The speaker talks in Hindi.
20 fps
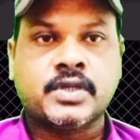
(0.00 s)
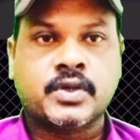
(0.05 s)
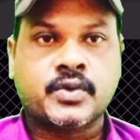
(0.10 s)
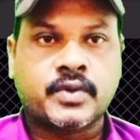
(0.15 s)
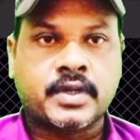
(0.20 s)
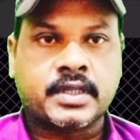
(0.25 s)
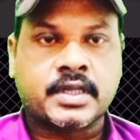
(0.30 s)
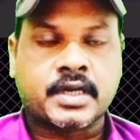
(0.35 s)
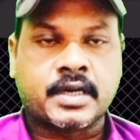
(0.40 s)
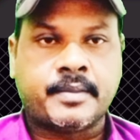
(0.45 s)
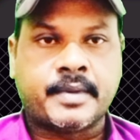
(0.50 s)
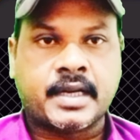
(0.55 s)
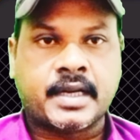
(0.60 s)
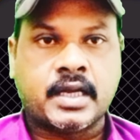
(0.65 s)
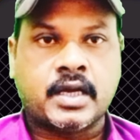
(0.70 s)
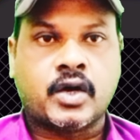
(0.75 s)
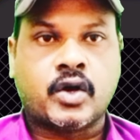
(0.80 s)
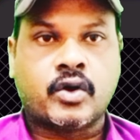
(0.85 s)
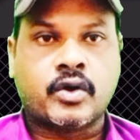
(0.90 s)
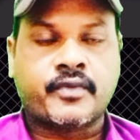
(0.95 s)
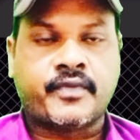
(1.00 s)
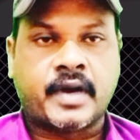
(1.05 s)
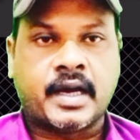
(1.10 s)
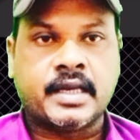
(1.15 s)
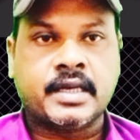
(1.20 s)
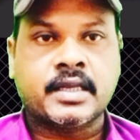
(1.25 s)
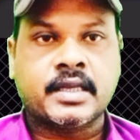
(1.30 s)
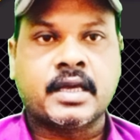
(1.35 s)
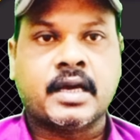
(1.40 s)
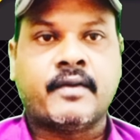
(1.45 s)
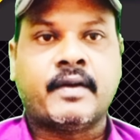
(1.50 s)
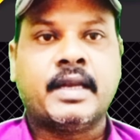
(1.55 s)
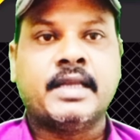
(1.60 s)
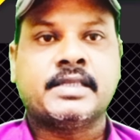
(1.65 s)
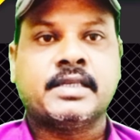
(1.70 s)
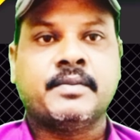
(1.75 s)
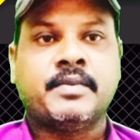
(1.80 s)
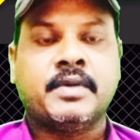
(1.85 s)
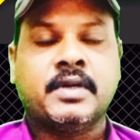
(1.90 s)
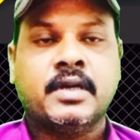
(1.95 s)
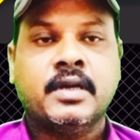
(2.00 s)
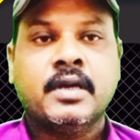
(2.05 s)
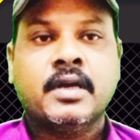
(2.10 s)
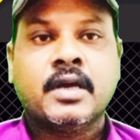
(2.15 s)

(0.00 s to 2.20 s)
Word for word: ज़रूरत की खबर है और फ़ाइन के हवाले से भी